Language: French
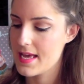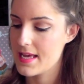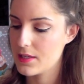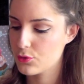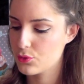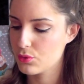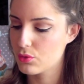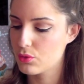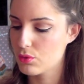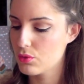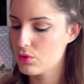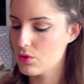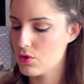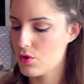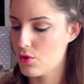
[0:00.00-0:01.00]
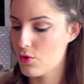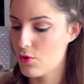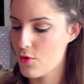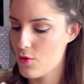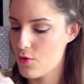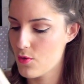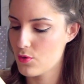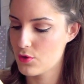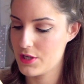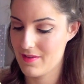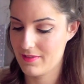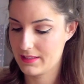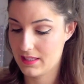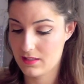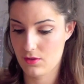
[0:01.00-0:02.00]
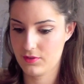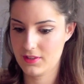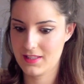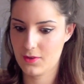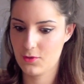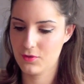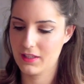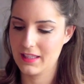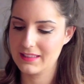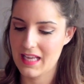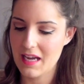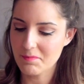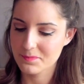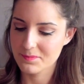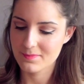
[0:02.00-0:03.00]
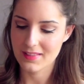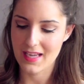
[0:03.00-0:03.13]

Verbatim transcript: Et du coup j'avais très envie de découvrir ça.